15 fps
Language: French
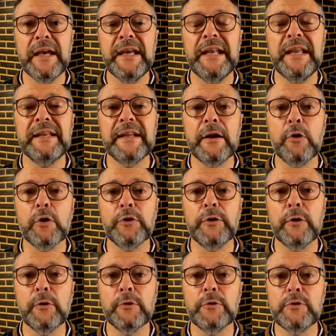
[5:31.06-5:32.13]
et il est alors
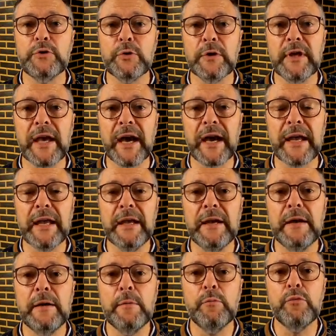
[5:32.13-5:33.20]
temps de se garer
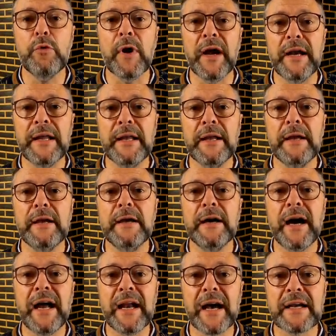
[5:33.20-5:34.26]
pour aller
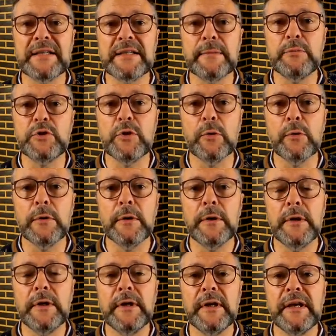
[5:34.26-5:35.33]
à la réception.
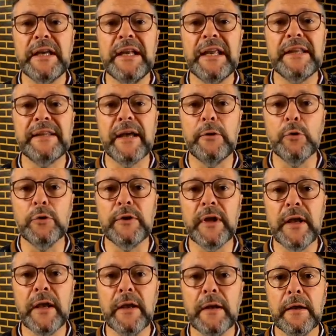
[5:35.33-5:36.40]
Il est à
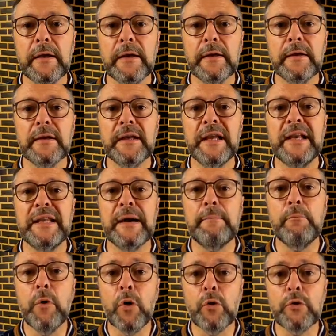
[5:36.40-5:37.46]
noter qu'il y
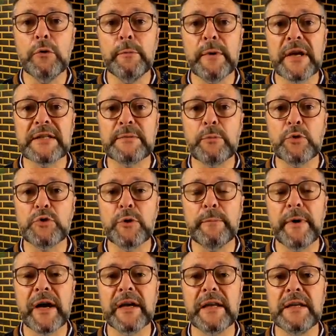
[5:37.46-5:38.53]
a beaucoup de place pour se
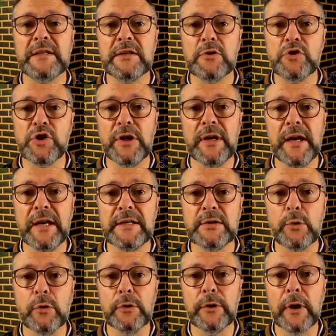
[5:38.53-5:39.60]
parquer sans gêner
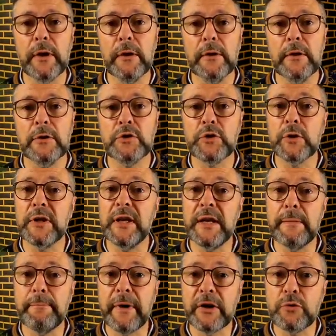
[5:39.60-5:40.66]
les autres, ce qui
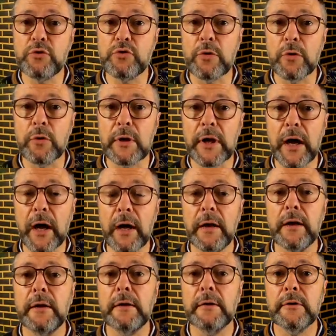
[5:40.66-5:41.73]
n'est pas toujours le cas
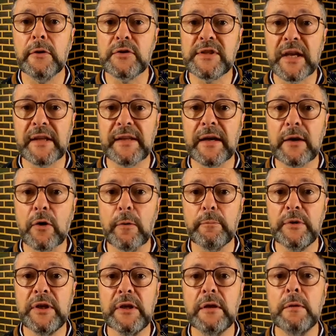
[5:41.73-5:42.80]
dans certains
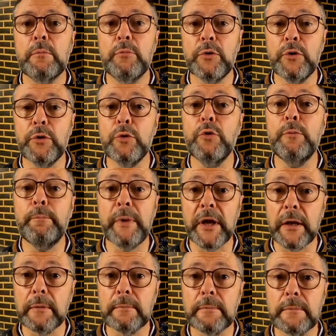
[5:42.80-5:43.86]
campings plus
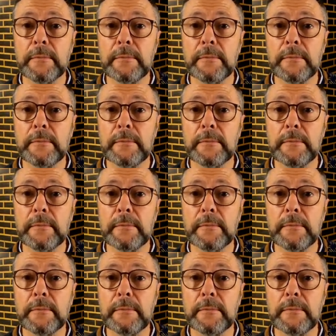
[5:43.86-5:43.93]
huppés.